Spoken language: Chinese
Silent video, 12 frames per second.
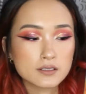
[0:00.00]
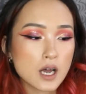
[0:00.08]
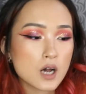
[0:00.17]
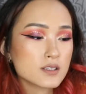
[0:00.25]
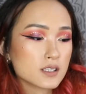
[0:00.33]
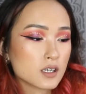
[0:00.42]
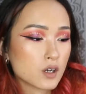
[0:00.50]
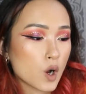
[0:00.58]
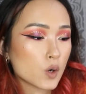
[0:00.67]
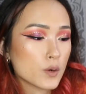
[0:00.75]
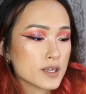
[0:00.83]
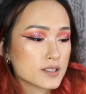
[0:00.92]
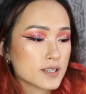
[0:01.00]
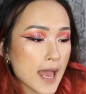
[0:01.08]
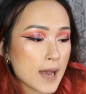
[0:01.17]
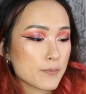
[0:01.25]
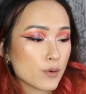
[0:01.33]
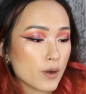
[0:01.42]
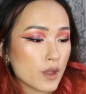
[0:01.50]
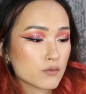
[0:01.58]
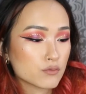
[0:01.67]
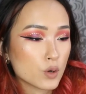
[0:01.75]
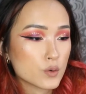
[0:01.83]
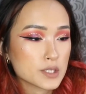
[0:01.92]
然后这个口味是 Apple
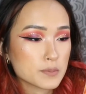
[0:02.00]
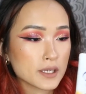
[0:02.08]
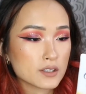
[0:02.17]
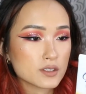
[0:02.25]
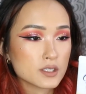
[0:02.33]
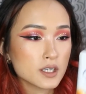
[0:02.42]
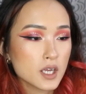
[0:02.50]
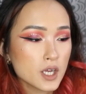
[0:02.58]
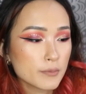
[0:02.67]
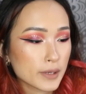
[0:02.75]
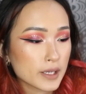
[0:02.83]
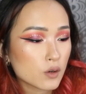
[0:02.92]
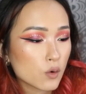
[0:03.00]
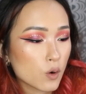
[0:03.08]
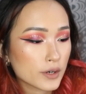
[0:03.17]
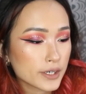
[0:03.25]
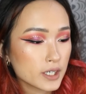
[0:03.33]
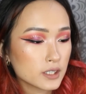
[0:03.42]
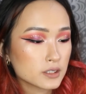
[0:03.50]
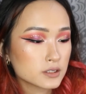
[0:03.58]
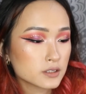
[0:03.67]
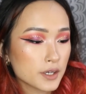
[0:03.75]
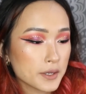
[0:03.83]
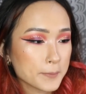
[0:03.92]
and Rosemary， 就是苹果跟
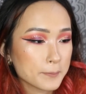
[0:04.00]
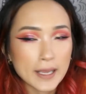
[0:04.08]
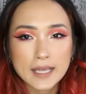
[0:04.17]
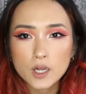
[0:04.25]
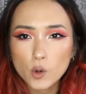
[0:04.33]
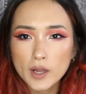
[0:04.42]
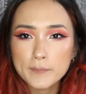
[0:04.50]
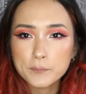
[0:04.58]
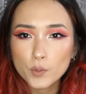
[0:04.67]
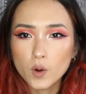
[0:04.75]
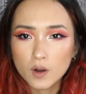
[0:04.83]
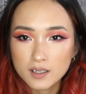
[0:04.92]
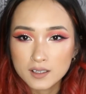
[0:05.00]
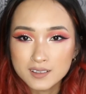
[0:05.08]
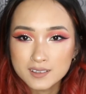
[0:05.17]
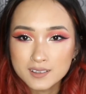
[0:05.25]
玫瑰薄荷，